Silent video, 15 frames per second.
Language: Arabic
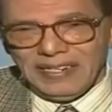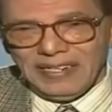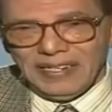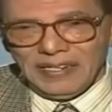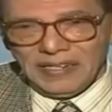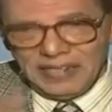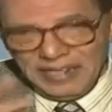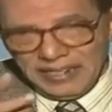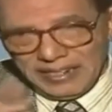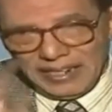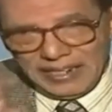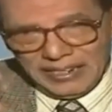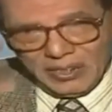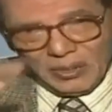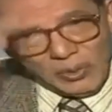أه،
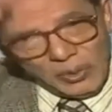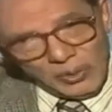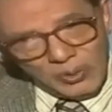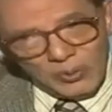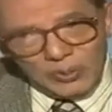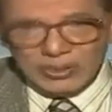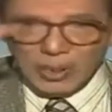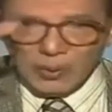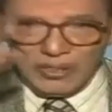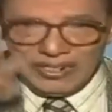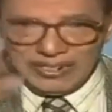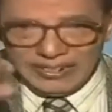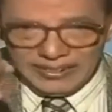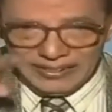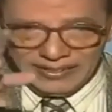حكاية طول
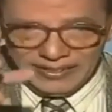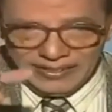وطويل